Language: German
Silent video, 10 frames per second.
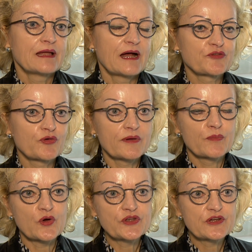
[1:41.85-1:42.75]
Also
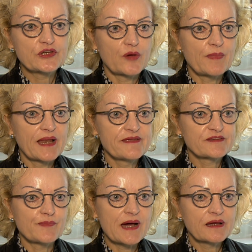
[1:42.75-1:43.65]
im Grunde genommen
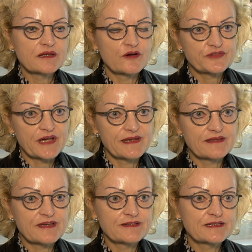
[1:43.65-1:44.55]
alles machen. Auf der
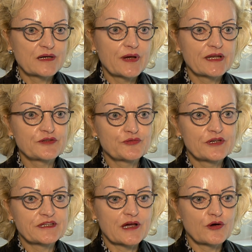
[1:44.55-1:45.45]
anderen Seite kann man
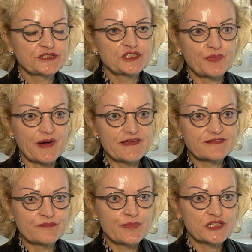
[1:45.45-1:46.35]
natürlich auch die
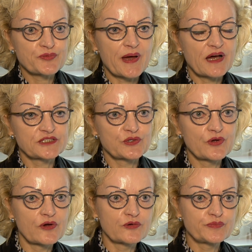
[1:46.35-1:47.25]
Speisen per Sprachsteuerung